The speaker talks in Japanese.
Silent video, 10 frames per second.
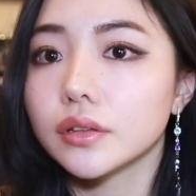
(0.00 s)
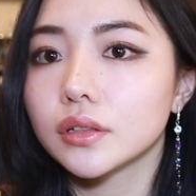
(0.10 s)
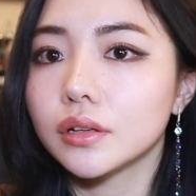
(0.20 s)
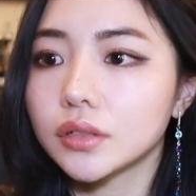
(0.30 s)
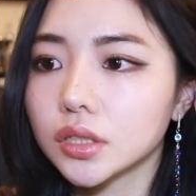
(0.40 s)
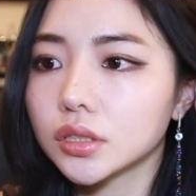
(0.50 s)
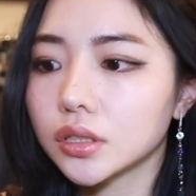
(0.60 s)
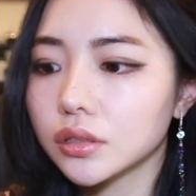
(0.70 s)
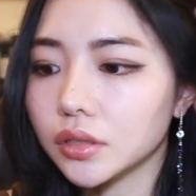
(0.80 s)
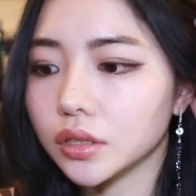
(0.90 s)
ただ私
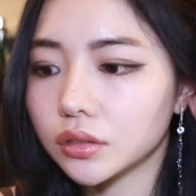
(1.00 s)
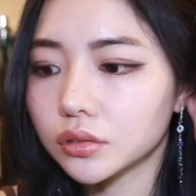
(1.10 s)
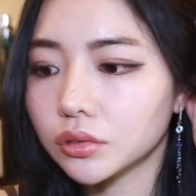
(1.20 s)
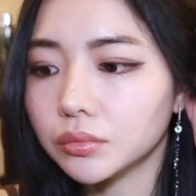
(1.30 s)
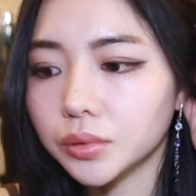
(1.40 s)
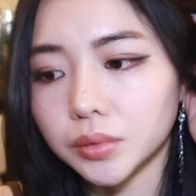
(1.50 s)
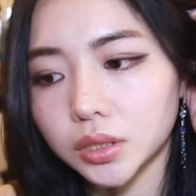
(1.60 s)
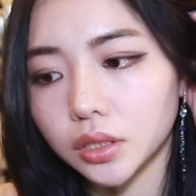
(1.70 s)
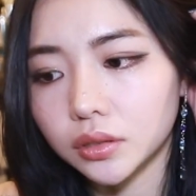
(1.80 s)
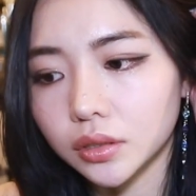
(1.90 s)
的にはそう思いま
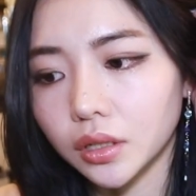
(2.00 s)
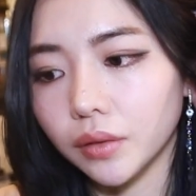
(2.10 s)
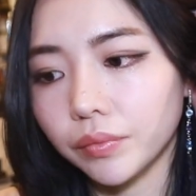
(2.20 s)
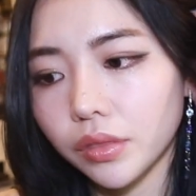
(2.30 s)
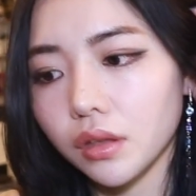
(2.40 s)
したなんか